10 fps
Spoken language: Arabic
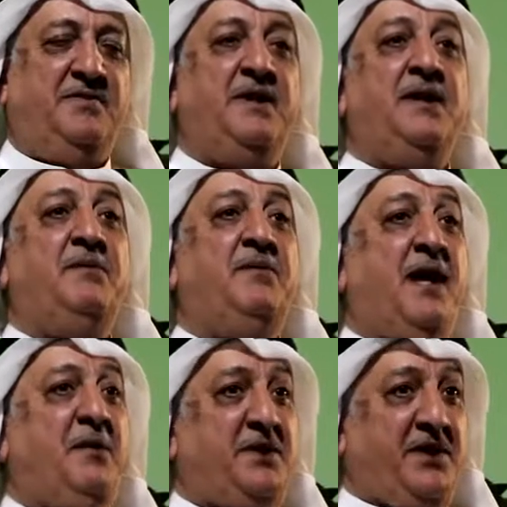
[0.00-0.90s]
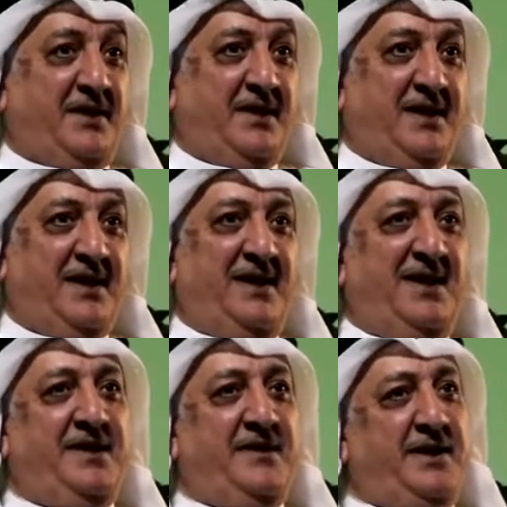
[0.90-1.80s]
في الأحمدي
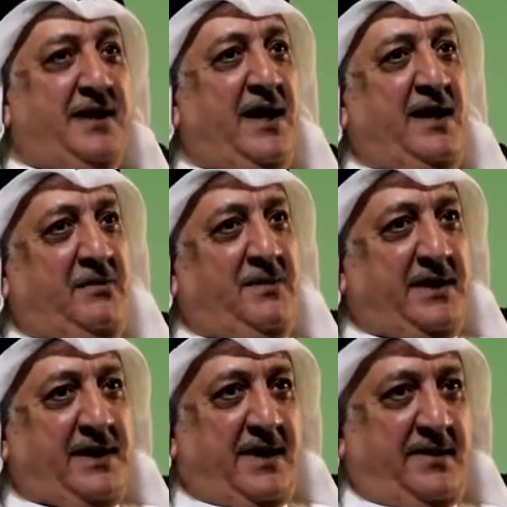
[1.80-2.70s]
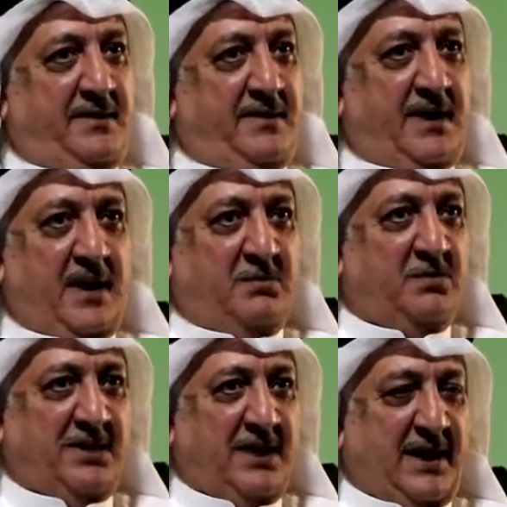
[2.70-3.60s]
تدري كان الحميدي كان اغلبهم
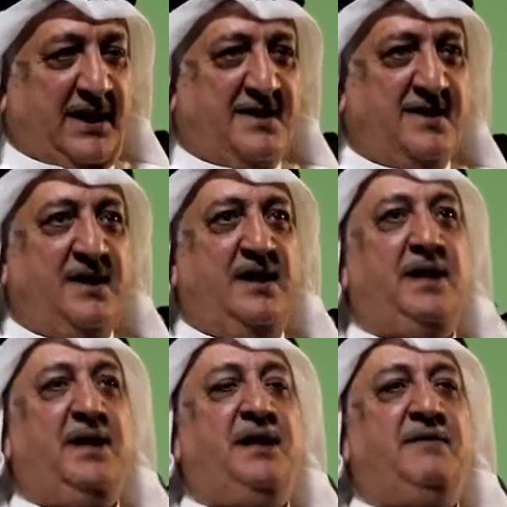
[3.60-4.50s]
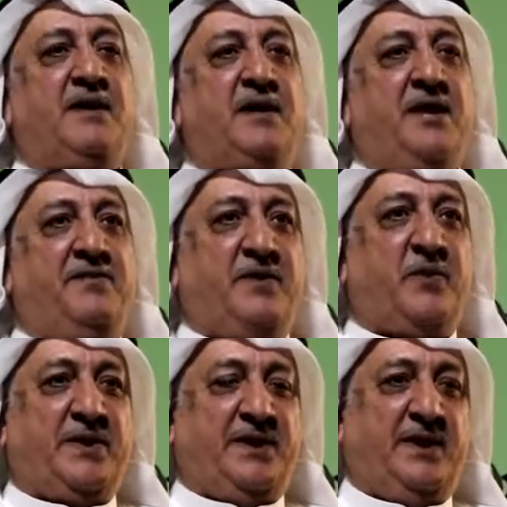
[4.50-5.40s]
انجليز فكان في
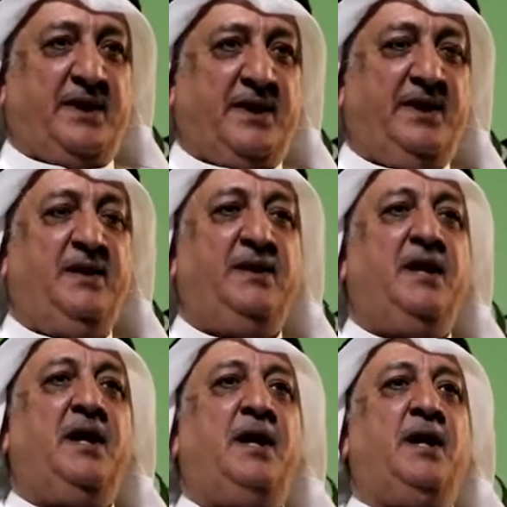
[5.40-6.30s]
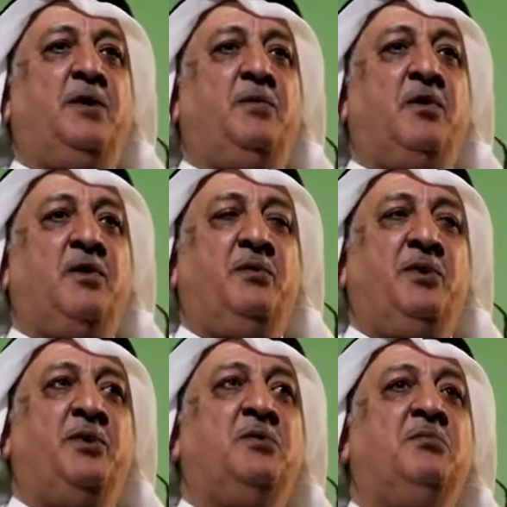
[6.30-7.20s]
كويتيين من
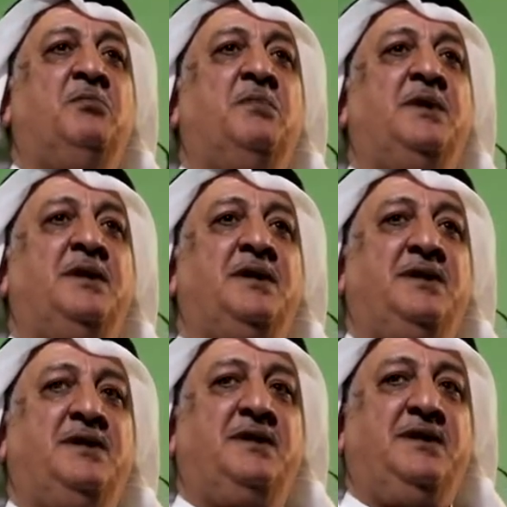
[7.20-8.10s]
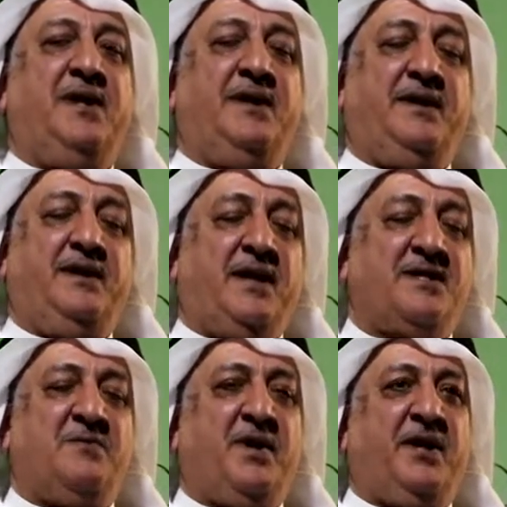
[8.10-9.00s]
ضمنهم آه، يعني
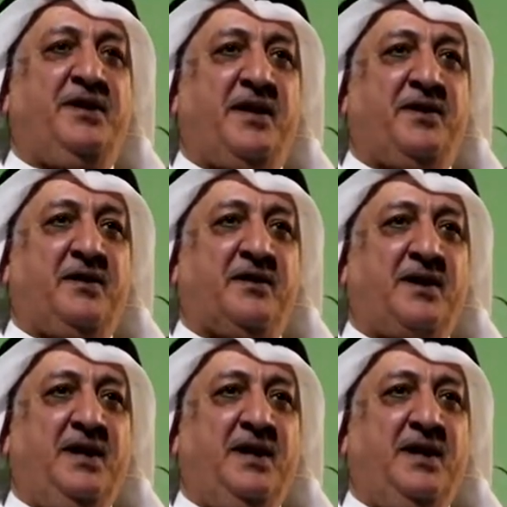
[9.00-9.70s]
لازم واحد يذكر